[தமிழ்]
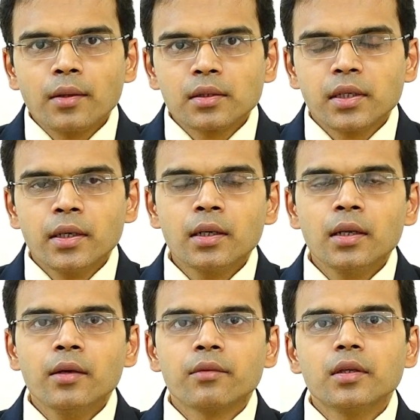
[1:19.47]
அந்த
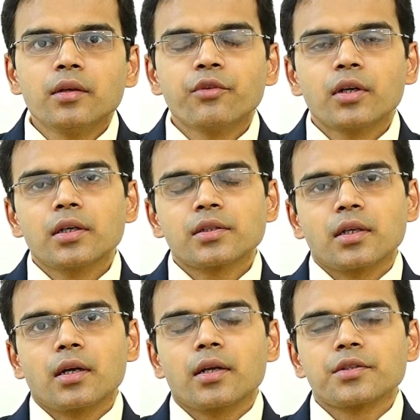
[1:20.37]
சென்டர்லேயே வந்து இன்ஃபர்டிலிட்டி
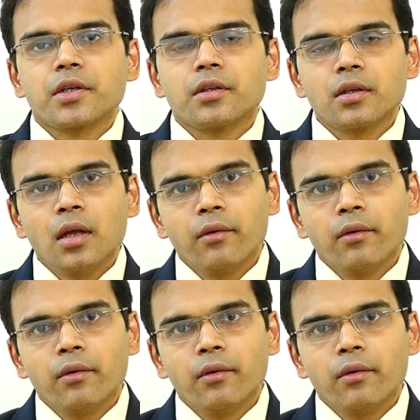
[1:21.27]
சென்டர் அட்டாச் ஆகிருந்ததுன்னா